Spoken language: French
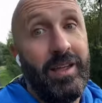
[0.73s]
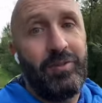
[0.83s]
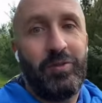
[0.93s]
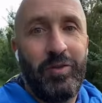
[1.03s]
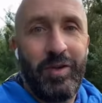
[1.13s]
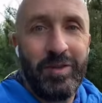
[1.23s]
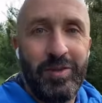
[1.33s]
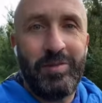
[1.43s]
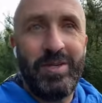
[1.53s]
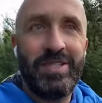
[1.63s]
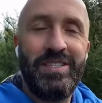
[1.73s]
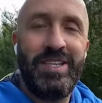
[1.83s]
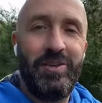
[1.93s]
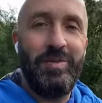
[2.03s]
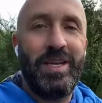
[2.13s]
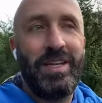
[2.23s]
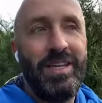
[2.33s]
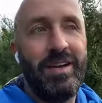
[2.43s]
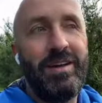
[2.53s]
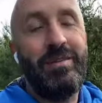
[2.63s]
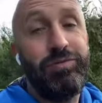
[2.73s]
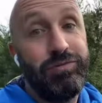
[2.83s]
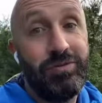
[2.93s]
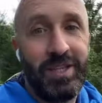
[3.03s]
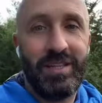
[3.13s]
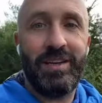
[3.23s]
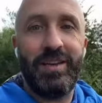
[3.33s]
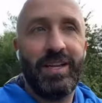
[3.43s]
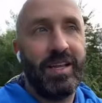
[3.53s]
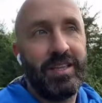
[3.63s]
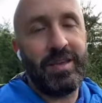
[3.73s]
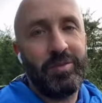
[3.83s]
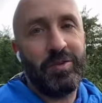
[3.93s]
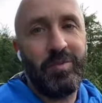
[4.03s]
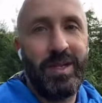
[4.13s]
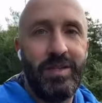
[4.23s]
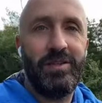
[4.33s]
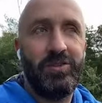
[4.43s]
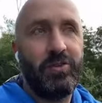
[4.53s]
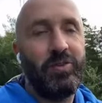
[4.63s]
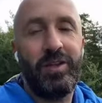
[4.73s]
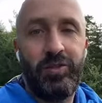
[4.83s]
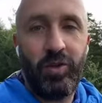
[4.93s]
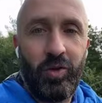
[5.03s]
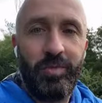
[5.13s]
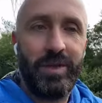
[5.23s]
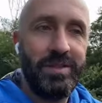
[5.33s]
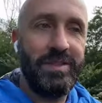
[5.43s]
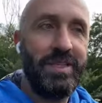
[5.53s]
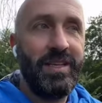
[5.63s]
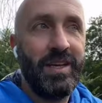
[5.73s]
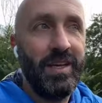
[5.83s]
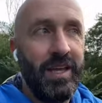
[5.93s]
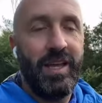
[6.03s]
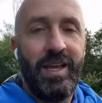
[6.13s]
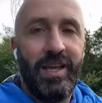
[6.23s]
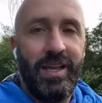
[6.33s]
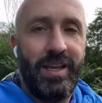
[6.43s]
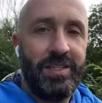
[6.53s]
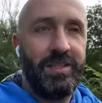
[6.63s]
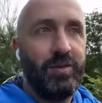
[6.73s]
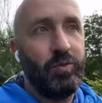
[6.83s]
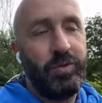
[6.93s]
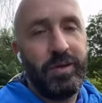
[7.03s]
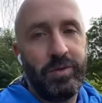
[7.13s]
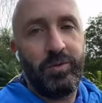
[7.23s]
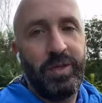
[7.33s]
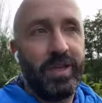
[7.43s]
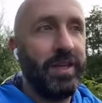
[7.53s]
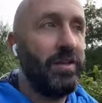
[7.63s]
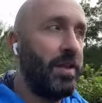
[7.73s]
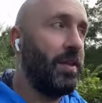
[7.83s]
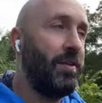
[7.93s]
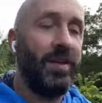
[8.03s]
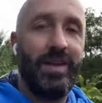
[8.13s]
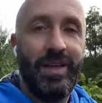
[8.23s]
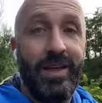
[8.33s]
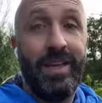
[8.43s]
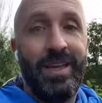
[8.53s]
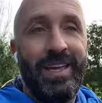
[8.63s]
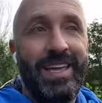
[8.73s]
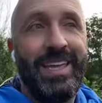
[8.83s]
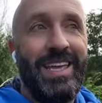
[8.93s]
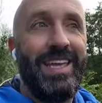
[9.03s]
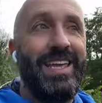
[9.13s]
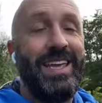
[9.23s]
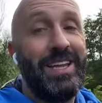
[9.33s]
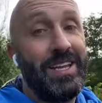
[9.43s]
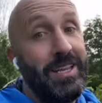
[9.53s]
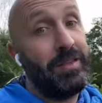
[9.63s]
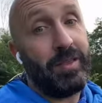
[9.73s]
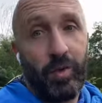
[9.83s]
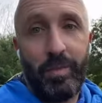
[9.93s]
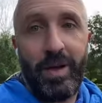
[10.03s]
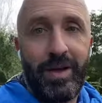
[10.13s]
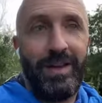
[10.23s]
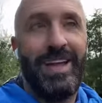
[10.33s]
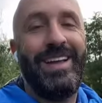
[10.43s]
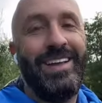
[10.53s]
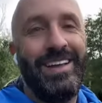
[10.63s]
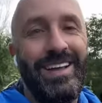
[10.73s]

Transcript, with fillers: Tour de France de mes chantiers, de mes clients. J'attaque la quatrième semaine. Je suis en Normandie. Là, j'ai soufflé ce week-end et ça repart. Hein.